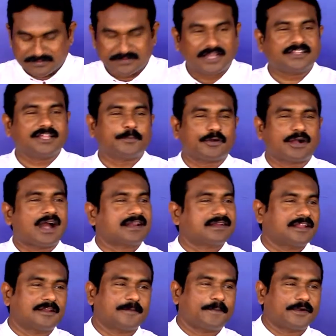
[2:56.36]
దాదాపు ఒక ఆరు
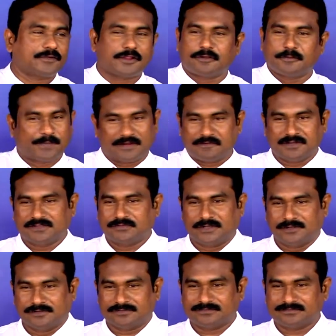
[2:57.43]
నెలల పాటు నన్ను పిలవలేదు
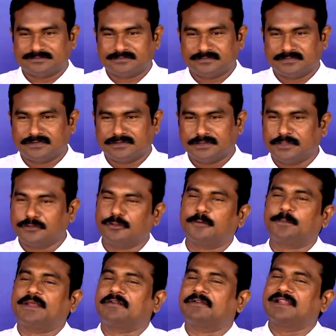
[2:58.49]
వాళ్ళు ఎందుకు
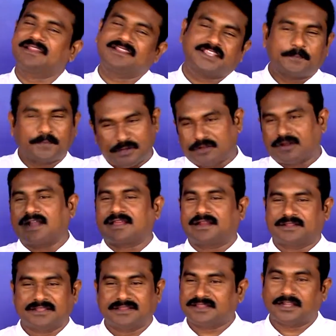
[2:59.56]
పిలవలేదని చెప్పి నేను
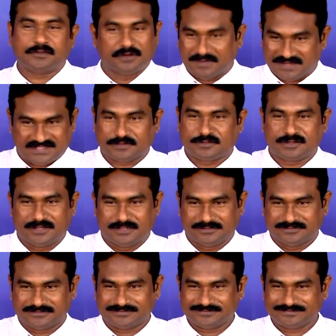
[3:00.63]
అడగలేదు ఎందుకంటే వాళ్ళు మన సంఘం కాదు
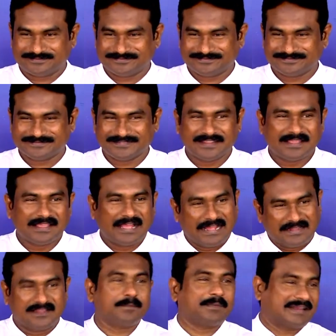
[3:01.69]

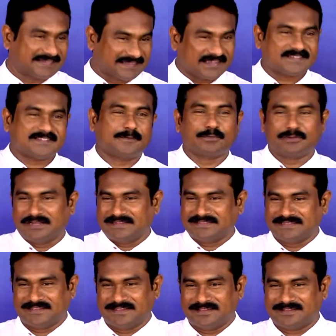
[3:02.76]
అదే మన సంఘ సభ్యులైతే